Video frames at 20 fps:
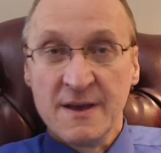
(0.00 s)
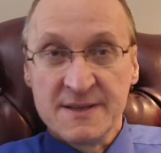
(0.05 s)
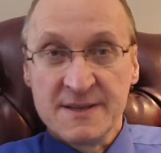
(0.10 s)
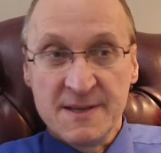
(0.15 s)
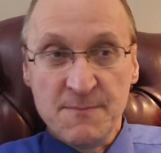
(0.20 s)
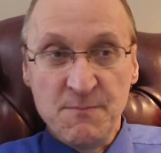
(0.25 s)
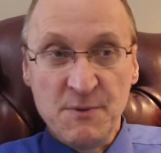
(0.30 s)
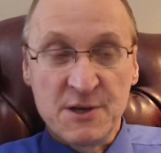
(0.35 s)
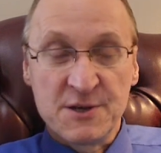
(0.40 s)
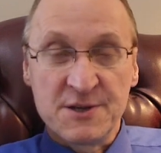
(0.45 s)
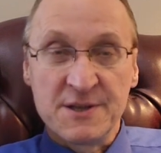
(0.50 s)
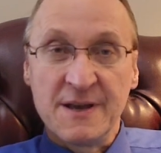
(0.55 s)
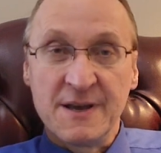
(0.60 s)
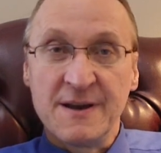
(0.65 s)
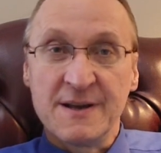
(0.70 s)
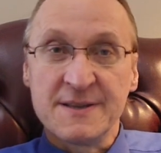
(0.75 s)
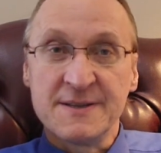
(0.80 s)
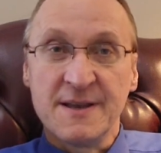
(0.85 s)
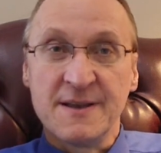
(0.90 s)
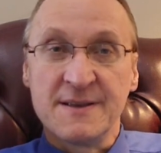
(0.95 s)
Типичный
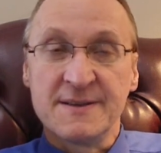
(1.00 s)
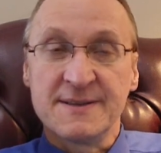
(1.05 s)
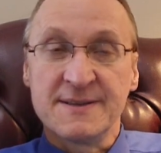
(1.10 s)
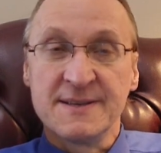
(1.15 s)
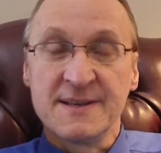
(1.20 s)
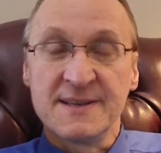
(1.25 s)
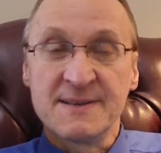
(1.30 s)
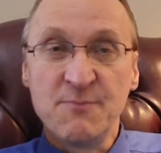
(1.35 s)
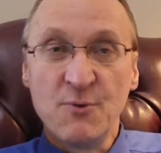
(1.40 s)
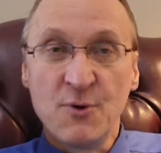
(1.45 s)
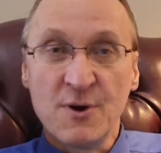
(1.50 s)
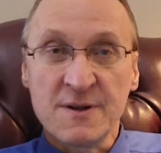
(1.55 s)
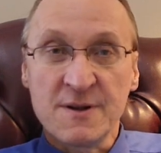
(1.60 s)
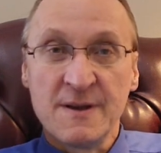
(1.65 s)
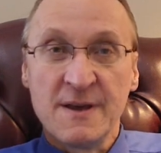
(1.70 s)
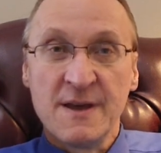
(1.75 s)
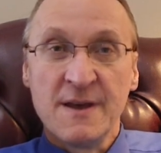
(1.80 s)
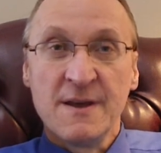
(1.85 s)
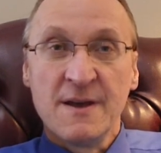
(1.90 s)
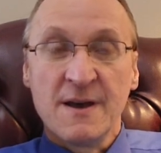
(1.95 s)
хозяйственный спор.
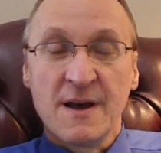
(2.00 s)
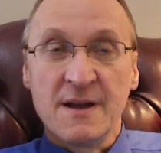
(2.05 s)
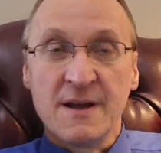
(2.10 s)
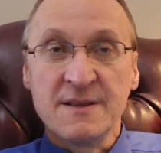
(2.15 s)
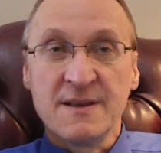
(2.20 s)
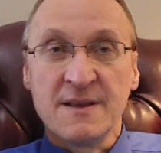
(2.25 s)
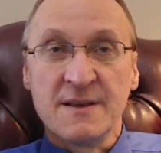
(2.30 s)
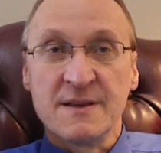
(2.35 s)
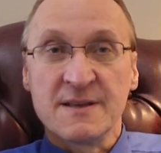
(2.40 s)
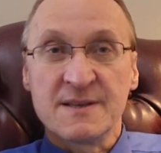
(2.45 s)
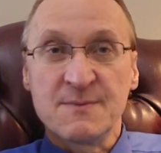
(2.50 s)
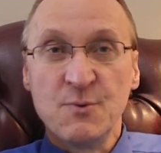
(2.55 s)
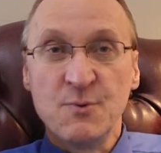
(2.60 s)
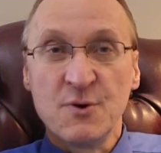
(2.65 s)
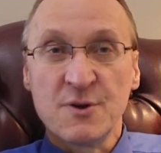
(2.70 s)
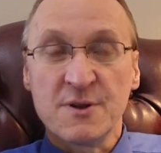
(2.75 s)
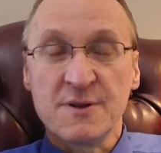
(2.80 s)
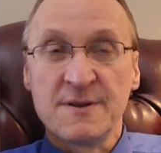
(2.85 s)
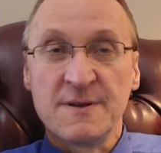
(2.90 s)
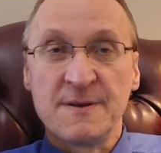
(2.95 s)
Они
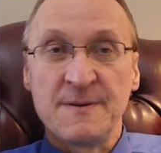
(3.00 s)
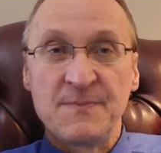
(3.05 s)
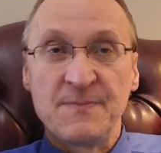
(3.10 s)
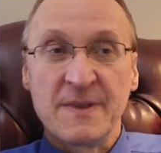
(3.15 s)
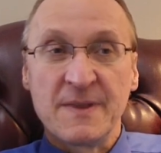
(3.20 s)
спорят